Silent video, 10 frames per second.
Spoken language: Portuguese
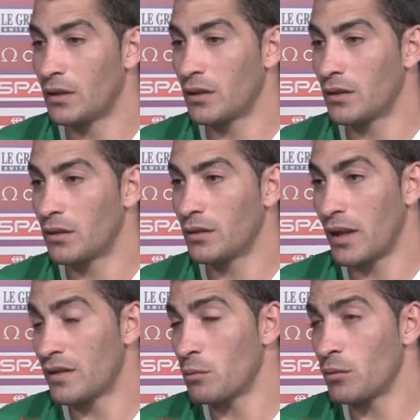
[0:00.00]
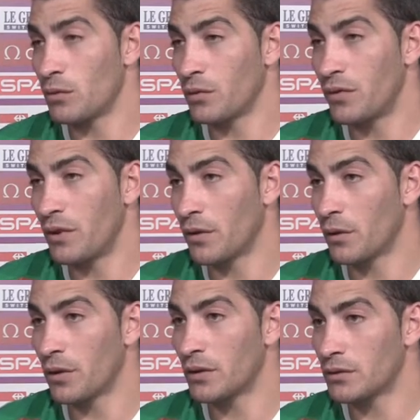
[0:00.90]
que dessem o devido
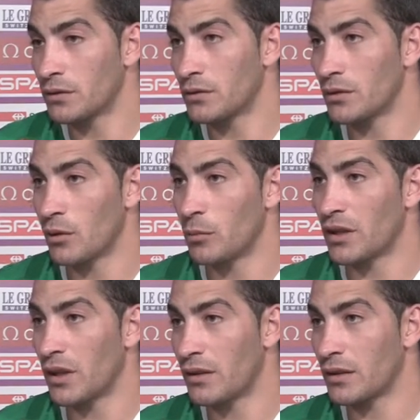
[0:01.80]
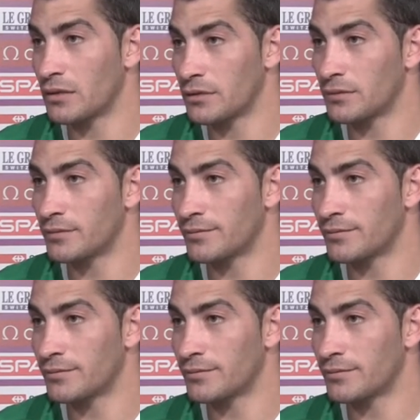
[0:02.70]
valor como atleta.